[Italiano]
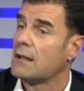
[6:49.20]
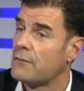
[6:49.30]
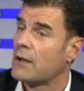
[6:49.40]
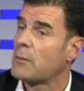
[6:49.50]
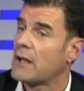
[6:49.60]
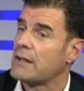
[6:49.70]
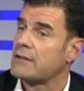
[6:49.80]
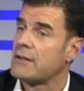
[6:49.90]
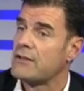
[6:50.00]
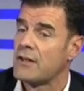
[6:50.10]

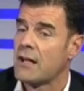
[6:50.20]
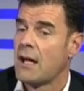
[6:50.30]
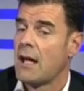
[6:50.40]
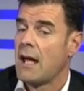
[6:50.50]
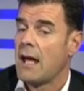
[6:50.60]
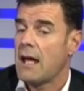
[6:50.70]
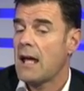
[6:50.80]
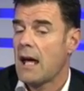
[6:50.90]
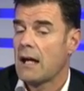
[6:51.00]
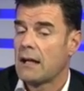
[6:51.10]
infermieristici
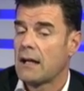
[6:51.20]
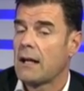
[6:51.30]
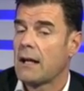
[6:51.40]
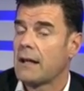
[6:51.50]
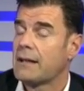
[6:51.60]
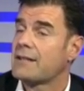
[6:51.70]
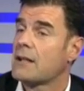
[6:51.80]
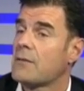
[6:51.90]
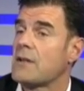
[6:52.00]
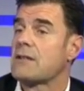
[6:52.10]
e anche eh, dei
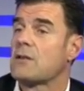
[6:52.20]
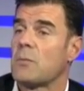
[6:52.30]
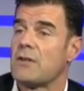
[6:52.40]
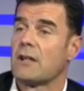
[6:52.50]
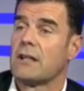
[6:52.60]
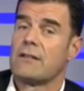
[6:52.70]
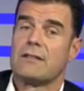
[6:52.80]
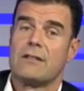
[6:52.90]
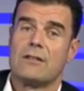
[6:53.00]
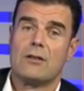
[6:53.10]
servizi
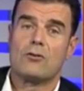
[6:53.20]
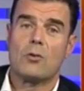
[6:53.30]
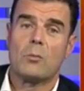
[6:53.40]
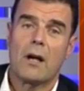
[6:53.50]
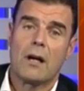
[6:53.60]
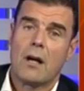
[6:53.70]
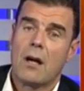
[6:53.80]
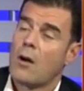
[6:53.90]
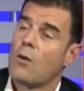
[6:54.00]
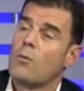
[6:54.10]
specialistici, insomma
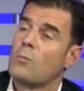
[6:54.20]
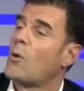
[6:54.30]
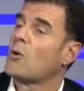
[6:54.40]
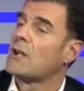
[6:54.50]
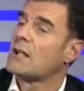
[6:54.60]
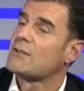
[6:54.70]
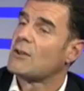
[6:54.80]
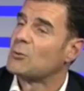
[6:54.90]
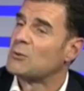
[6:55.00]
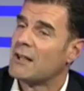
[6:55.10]
un polo della
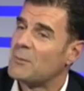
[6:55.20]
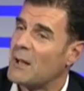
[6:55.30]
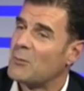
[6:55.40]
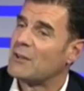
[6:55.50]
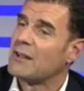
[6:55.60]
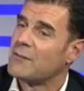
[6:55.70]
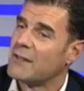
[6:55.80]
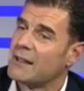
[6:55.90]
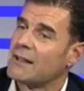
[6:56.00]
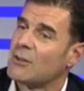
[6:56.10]
salute l'abbiamo eh,
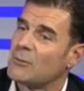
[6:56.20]
definito.